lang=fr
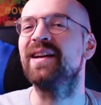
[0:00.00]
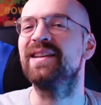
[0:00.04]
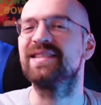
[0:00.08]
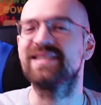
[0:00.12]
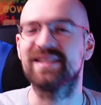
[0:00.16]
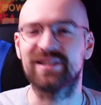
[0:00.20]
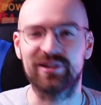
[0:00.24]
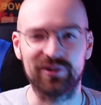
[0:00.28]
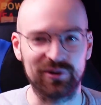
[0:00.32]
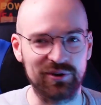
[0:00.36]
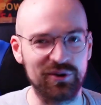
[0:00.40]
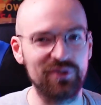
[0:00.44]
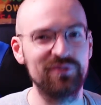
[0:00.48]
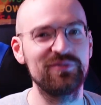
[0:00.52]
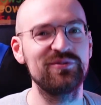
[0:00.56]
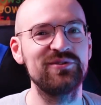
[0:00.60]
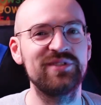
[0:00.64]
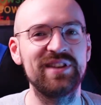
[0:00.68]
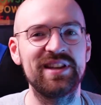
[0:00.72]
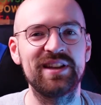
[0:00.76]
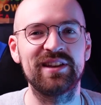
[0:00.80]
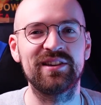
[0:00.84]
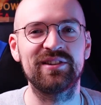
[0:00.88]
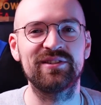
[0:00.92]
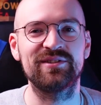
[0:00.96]
c'est que quand vous
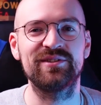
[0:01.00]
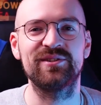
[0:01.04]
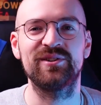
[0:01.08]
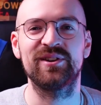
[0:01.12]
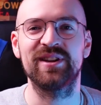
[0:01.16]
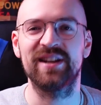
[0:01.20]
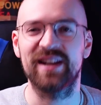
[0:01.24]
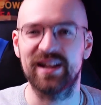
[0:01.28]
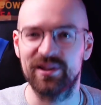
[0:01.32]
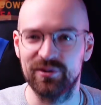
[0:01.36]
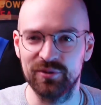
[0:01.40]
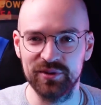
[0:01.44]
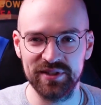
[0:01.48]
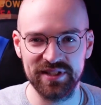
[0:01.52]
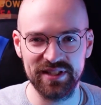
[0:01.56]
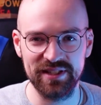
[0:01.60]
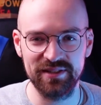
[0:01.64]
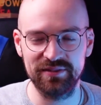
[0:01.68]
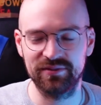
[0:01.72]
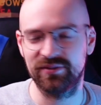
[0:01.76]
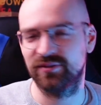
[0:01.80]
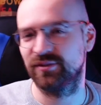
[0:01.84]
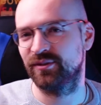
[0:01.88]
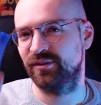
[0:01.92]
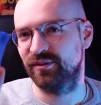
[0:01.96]
aurez la
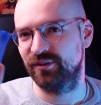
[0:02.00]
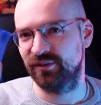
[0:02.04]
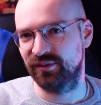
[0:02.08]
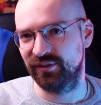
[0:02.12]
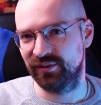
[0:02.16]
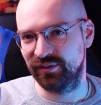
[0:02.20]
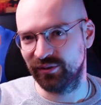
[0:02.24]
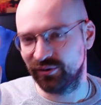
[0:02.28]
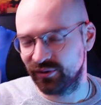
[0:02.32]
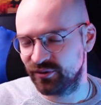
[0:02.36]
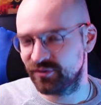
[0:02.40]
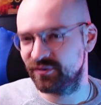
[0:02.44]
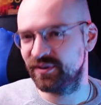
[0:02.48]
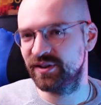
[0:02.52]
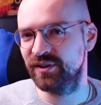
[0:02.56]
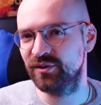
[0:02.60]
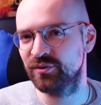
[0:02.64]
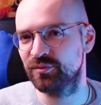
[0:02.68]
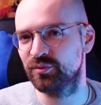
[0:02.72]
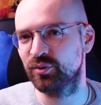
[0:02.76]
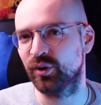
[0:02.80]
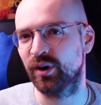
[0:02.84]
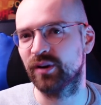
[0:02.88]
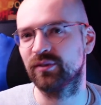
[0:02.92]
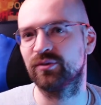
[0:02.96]
notif une vidéo
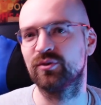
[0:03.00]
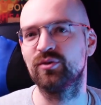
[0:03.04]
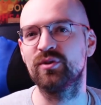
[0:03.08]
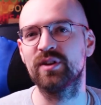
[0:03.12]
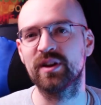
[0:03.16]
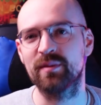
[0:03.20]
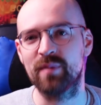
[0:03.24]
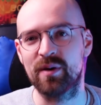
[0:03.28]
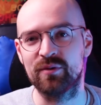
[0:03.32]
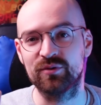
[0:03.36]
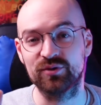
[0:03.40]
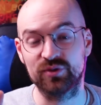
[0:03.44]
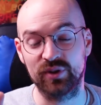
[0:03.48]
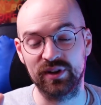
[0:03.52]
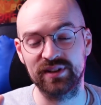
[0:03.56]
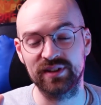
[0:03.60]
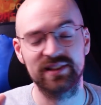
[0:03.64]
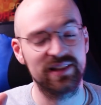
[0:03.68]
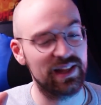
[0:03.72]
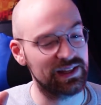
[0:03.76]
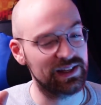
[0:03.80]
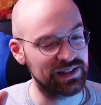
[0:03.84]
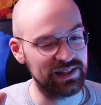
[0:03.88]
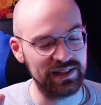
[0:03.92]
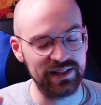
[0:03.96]
de pour info, eh ben, vous saurez c'est
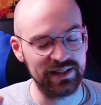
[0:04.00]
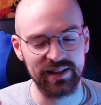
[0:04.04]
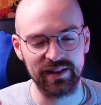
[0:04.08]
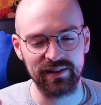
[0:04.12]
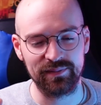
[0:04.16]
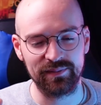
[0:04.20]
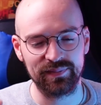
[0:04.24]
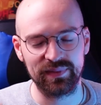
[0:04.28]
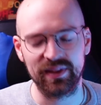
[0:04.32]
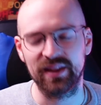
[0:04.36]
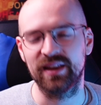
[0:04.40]
de la qualité.